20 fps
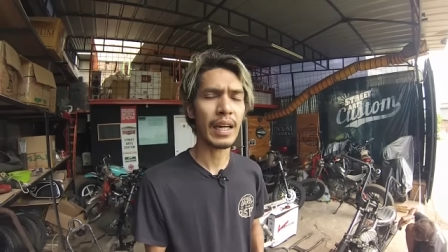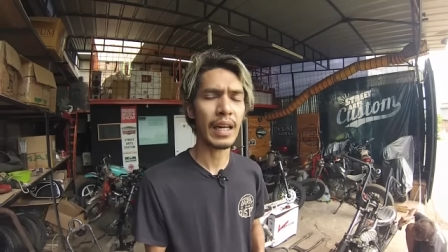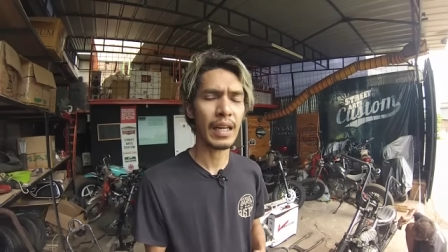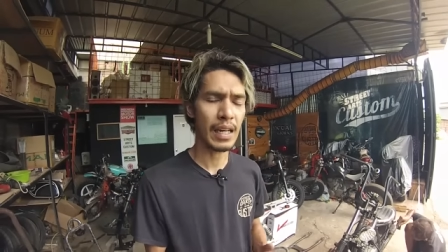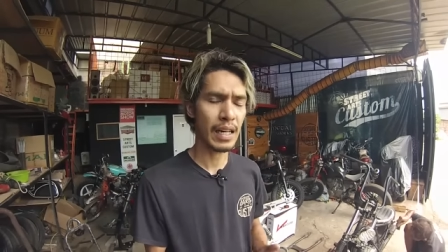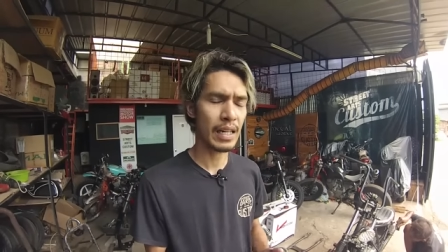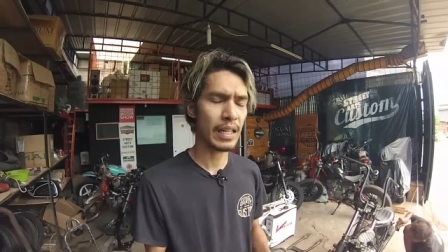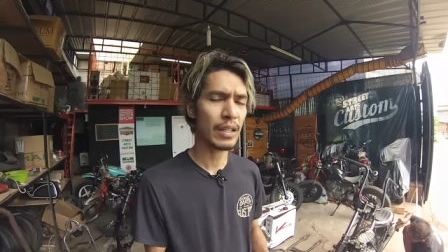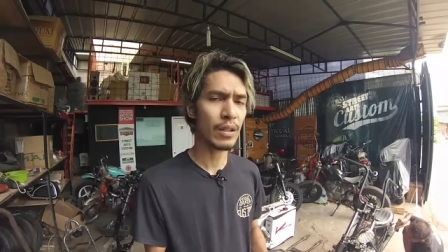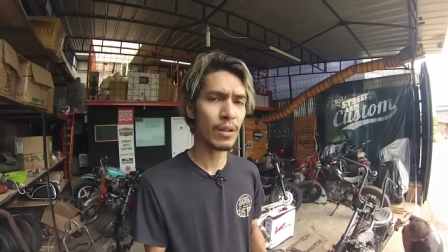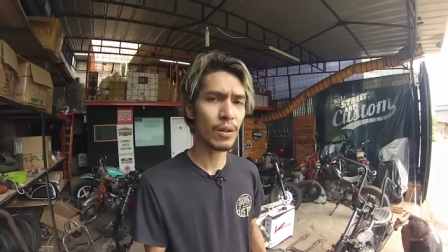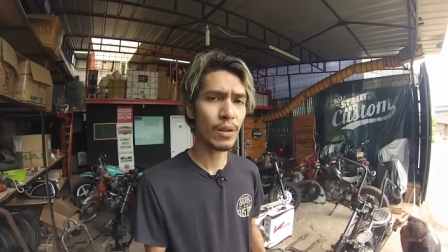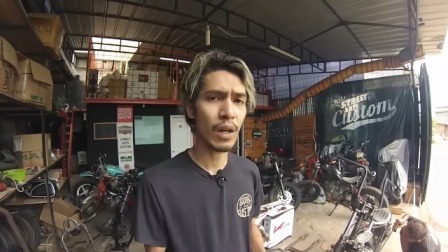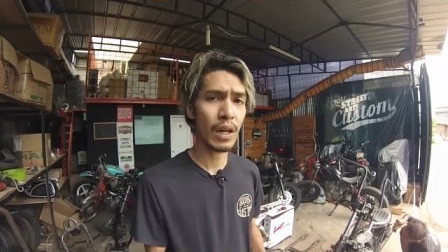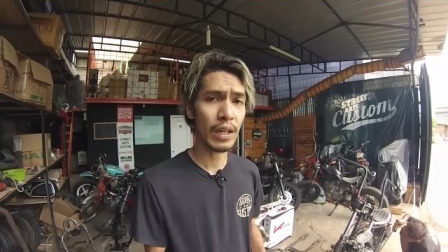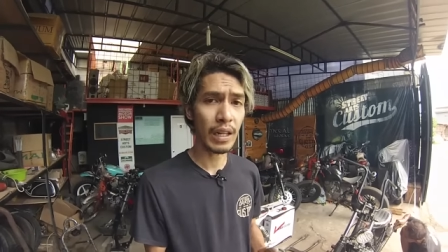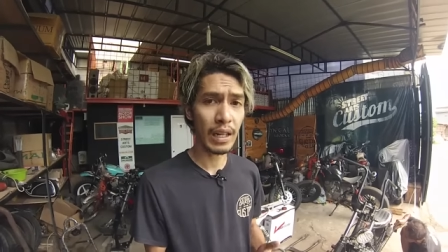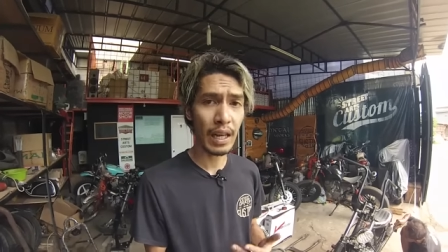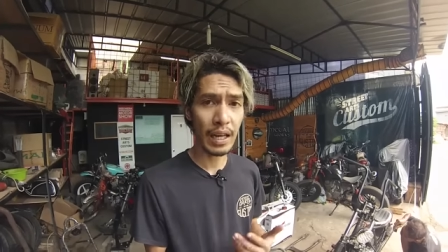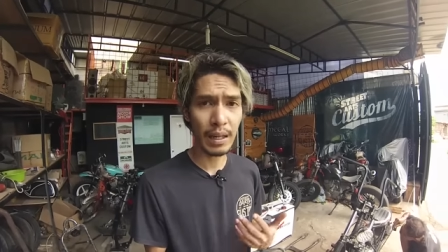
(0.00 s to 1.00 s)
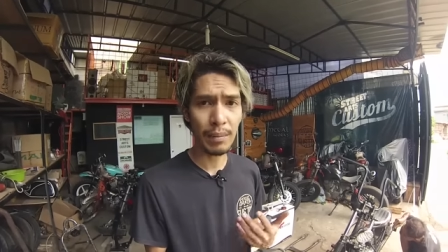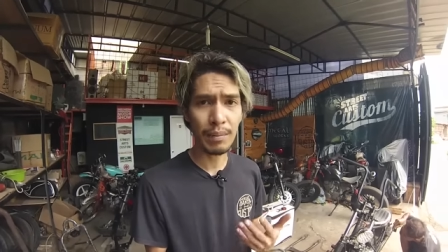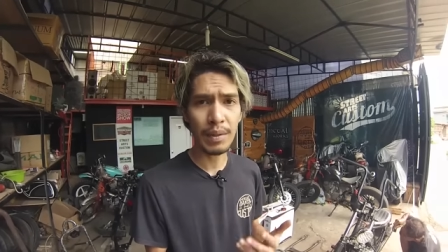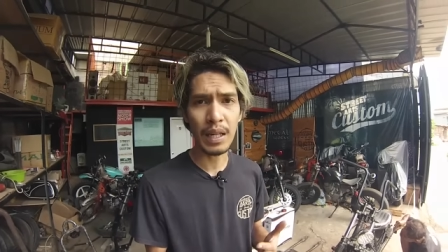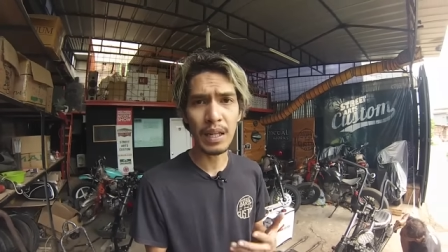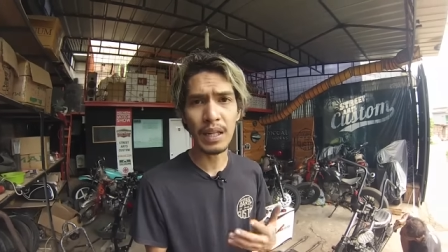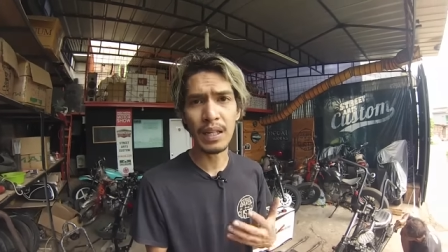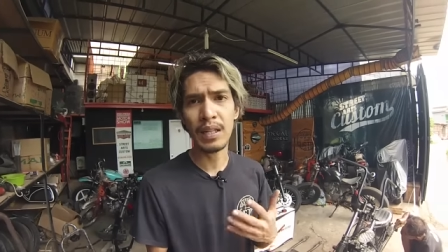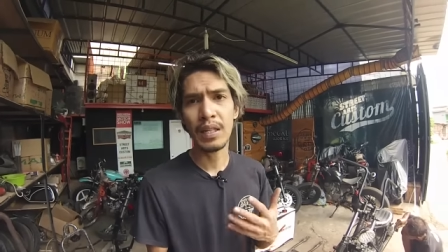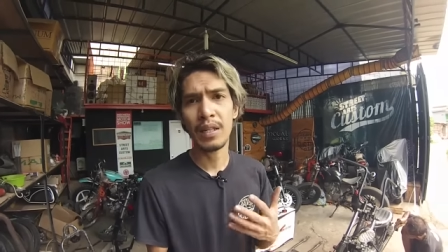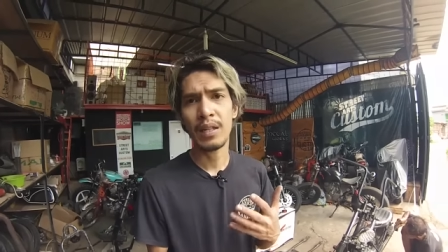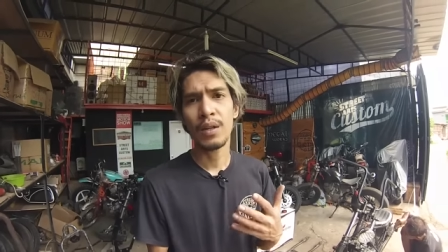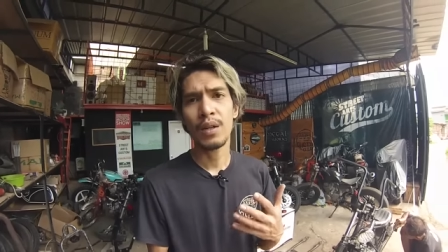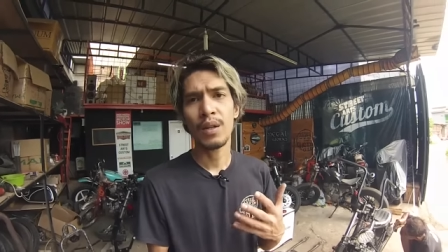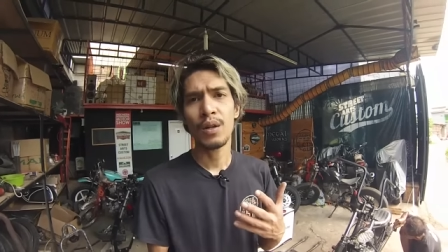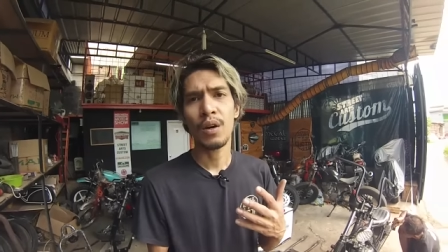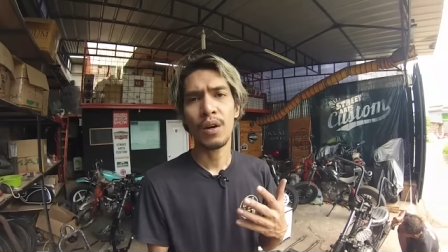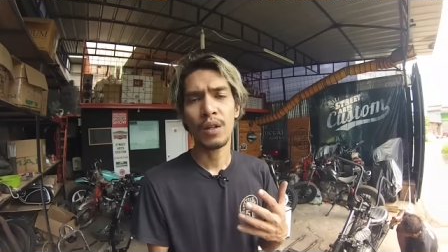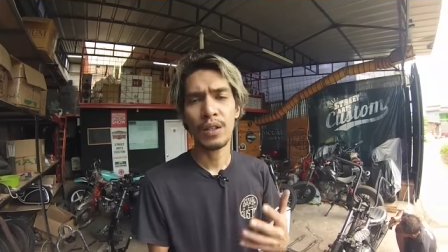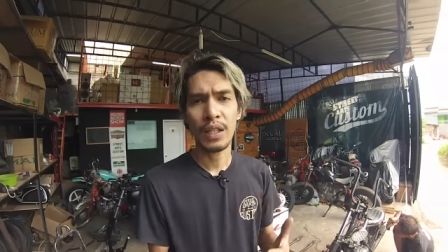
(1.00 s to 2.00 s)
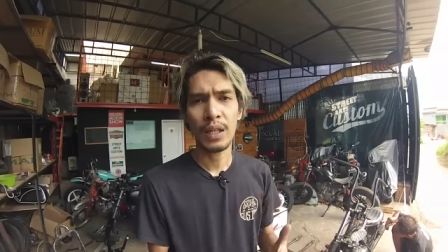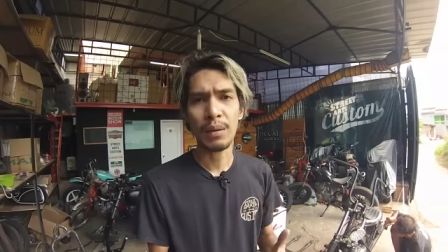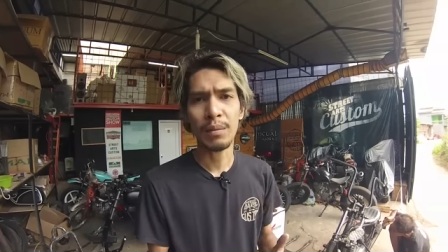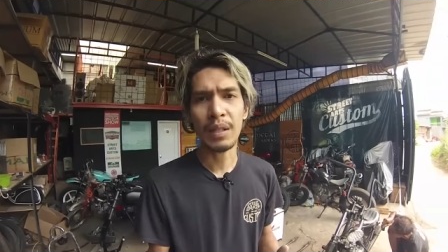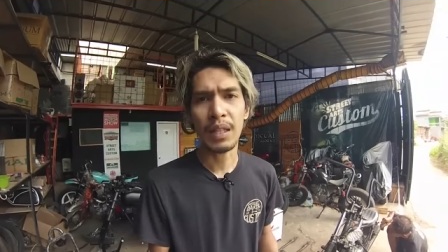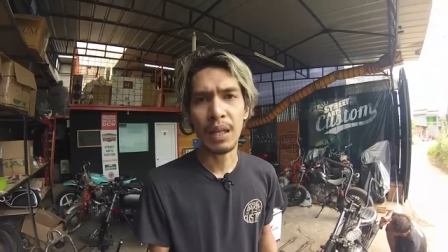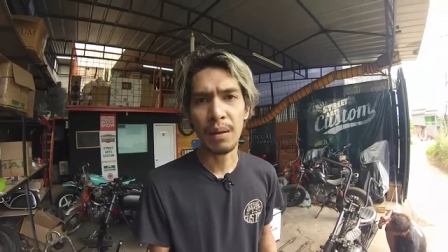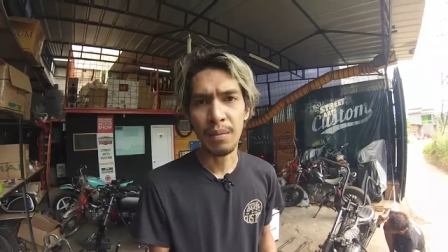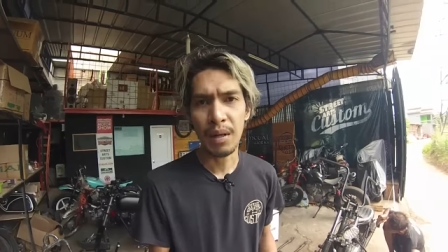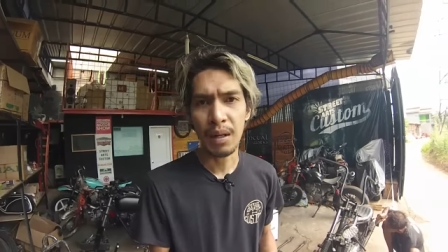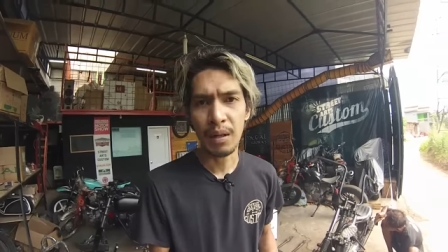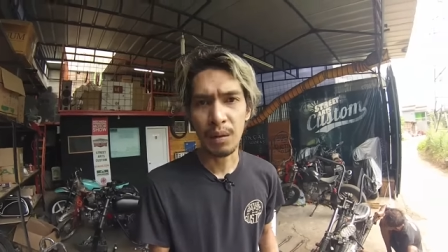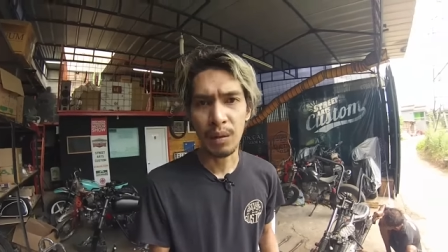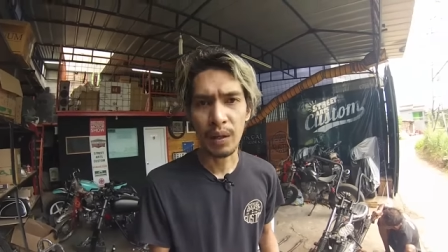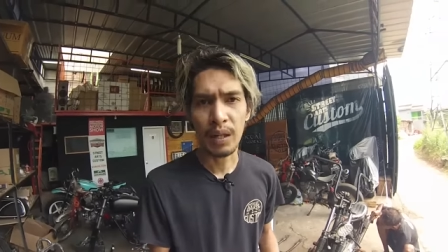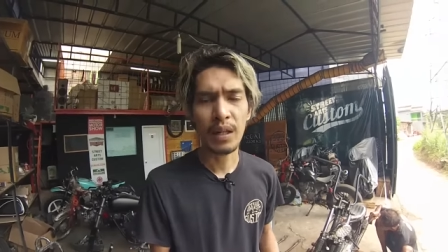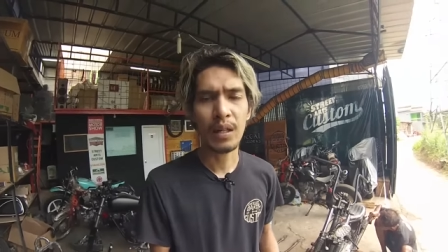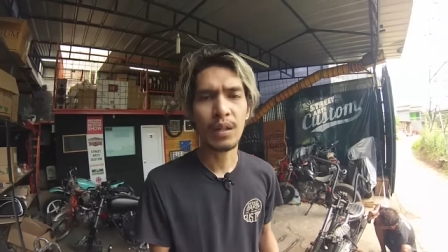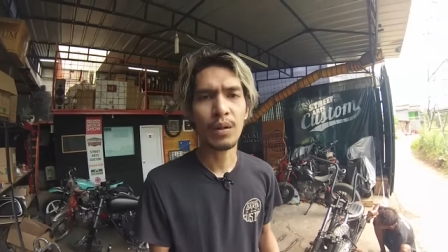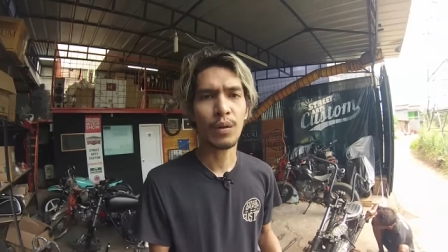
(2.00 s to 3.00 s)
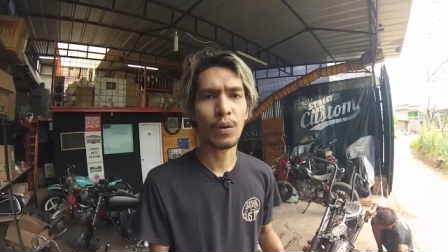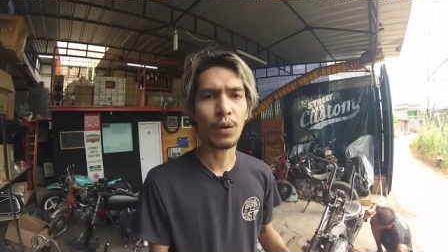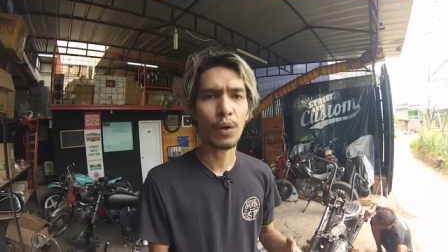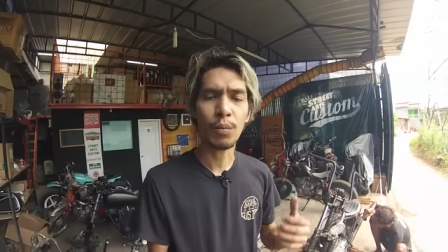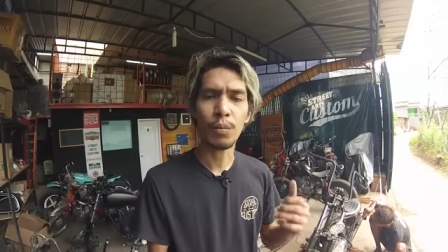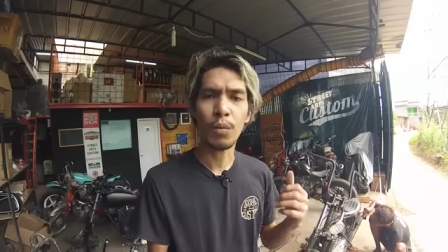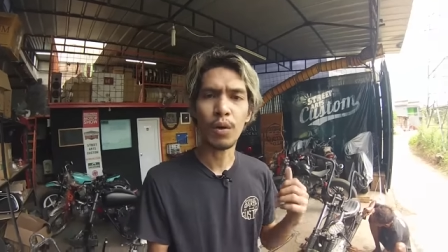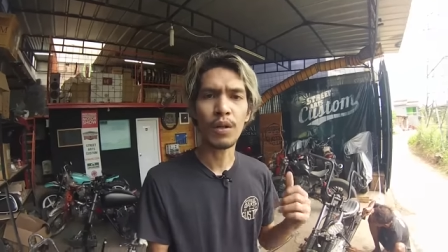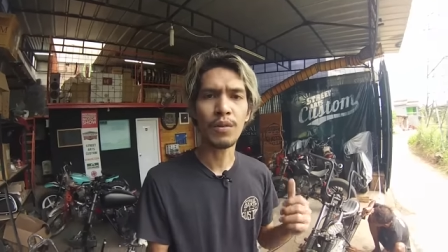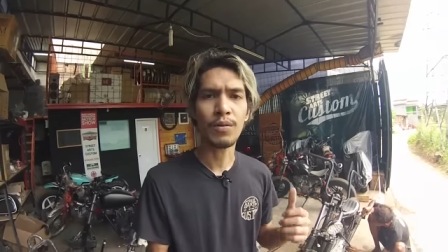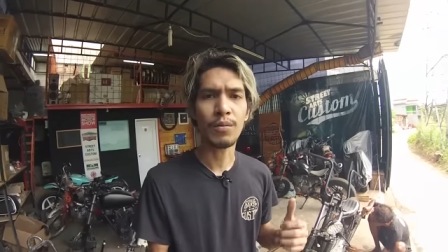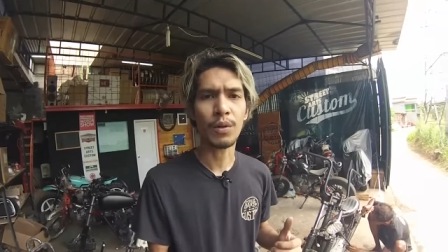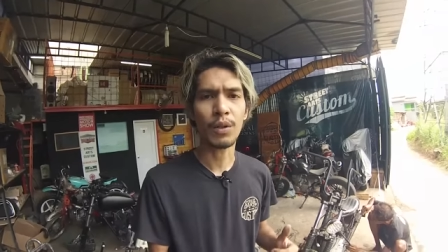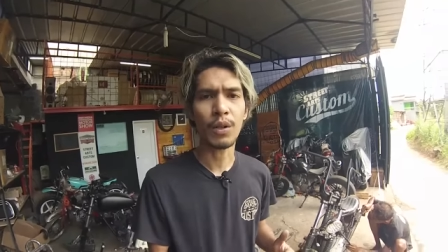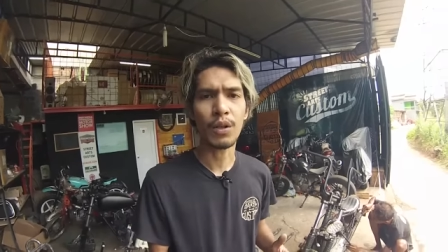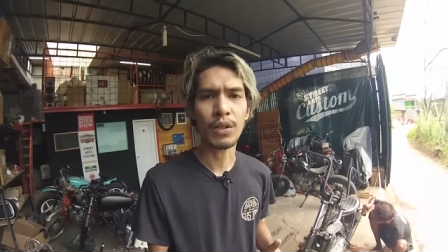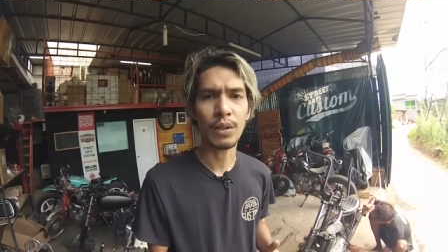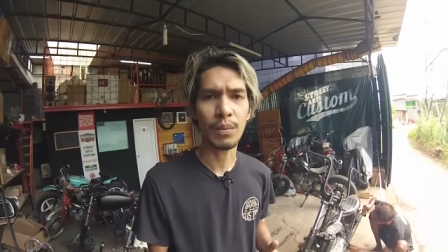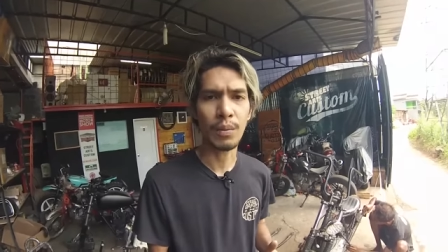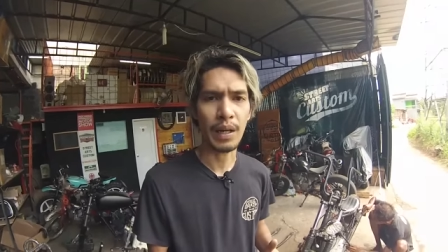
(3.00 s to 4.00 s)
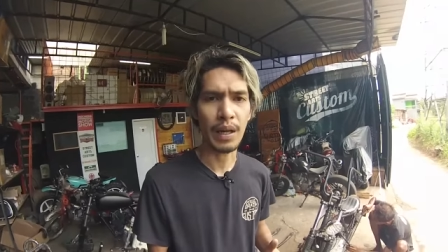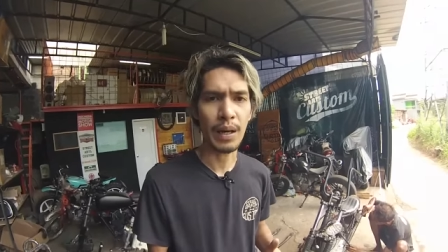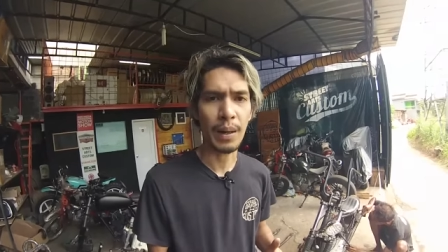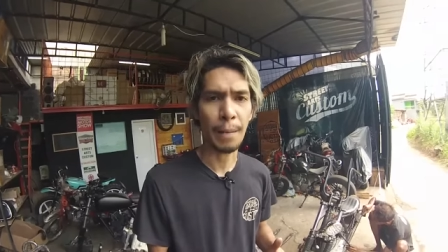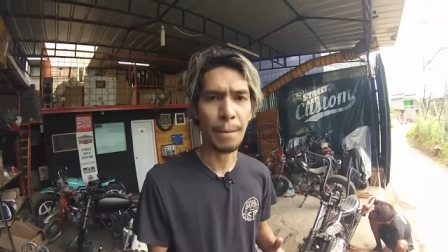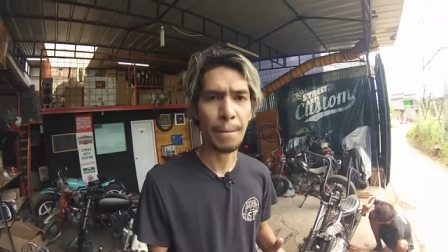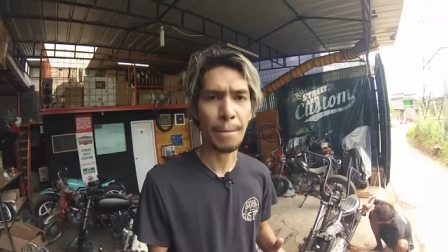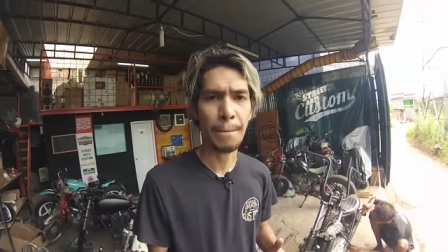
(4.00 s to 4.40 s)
Karena itu kaki-kaki menjadi Konsen pertama gue untuk modif motor Simea.